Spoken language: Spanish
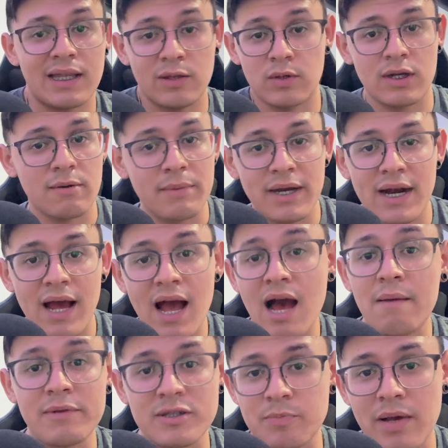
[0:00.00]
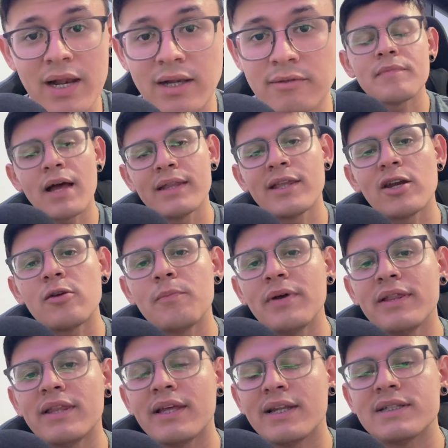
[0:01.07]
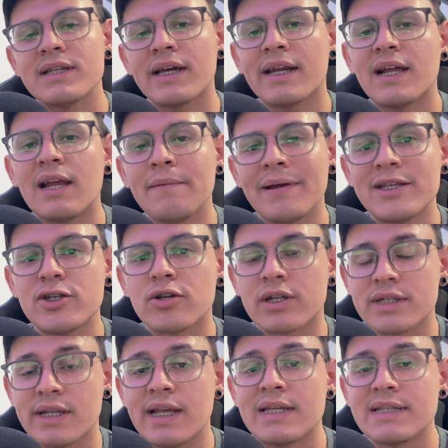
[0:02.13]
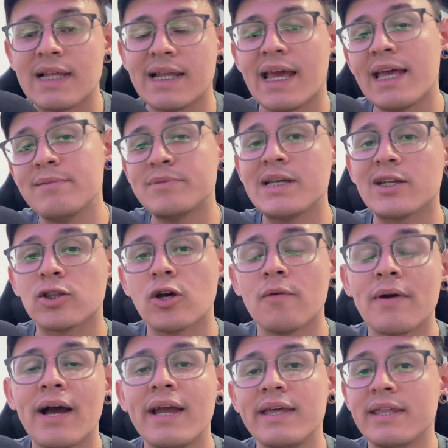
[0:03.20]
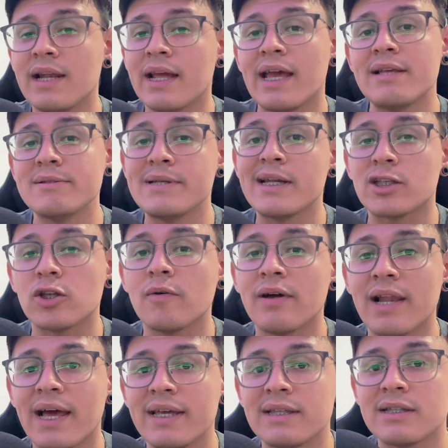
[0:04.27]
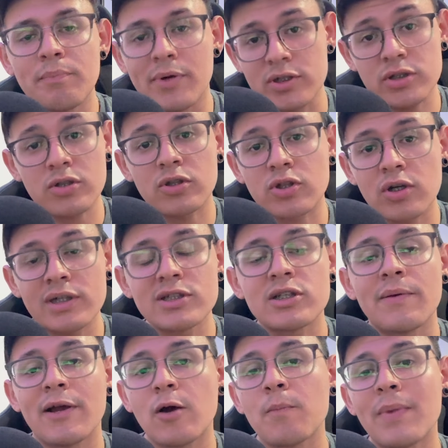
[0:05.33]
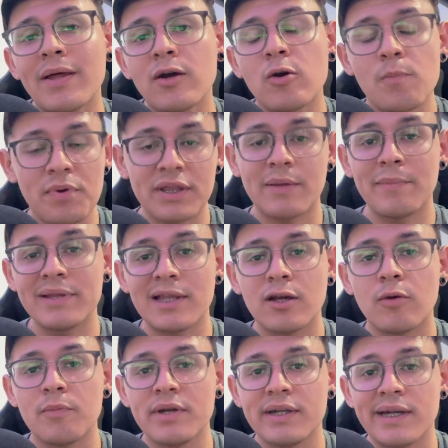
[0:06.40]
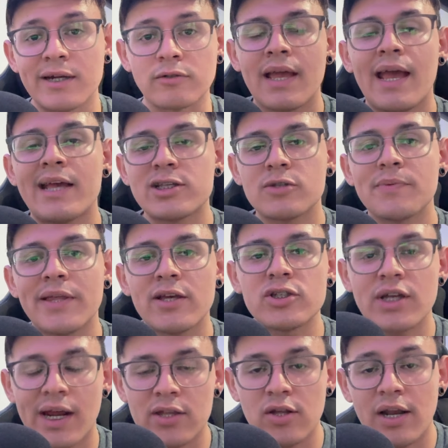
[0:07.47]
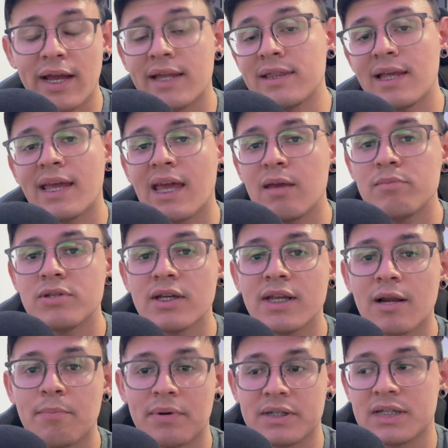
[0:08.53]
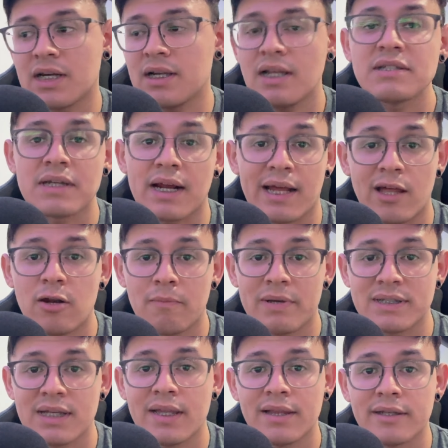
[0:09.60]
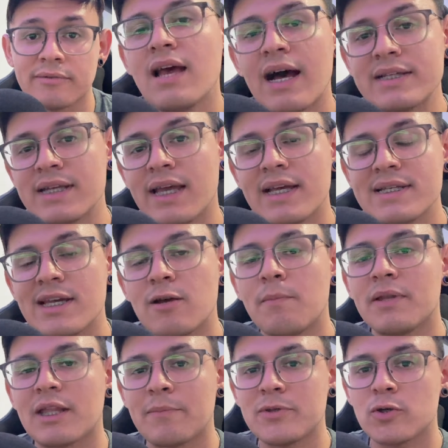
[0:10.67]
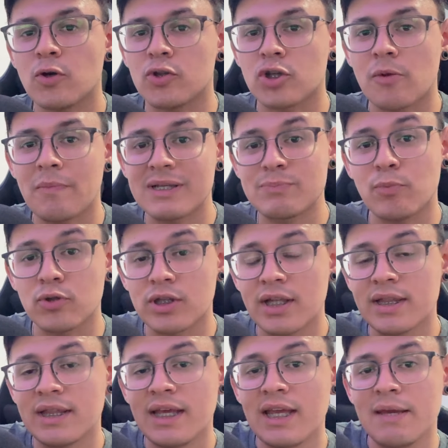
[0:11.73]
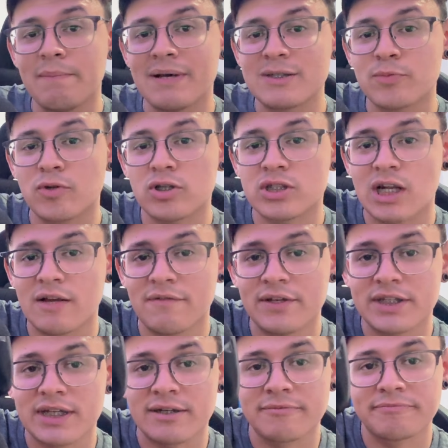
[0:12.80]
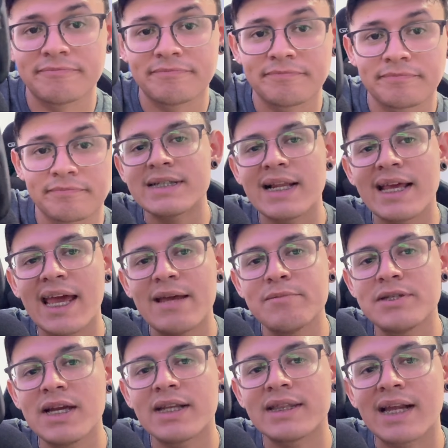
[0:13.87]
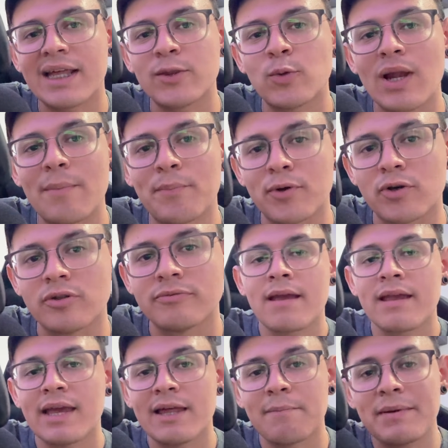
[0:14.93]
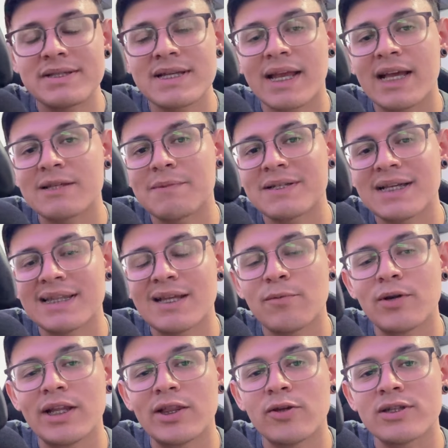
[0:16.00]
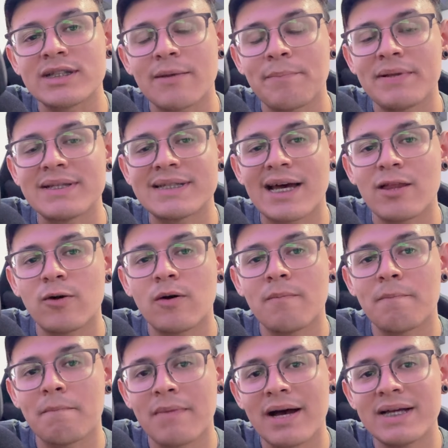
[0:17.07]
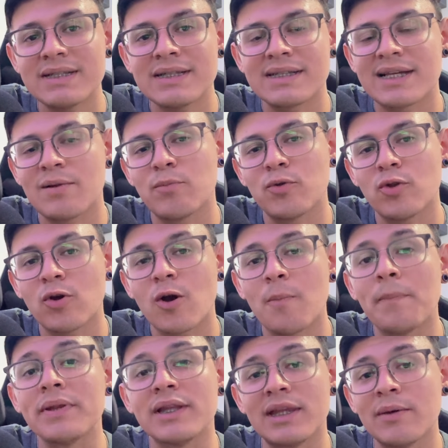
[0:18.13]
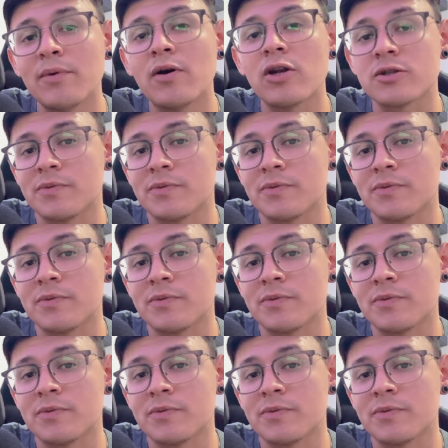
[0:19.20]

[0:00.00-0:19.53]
de una manera abismal. Anteriormente en este canal había hecho reseñas del GameSir Nova y del GameSir Nova Lite, pero esos controles los había comprado completamente con mi dinero. Esos videos llegaron a la gente de Game y al parecer les agradaron bastante, así que decidieron mandarme su control más potente y más bueno hasta la fecha. Este es el GameSir Tarantula Pro, y además de que es bastante bonito, está pensado más hacia el mundo competitivo de los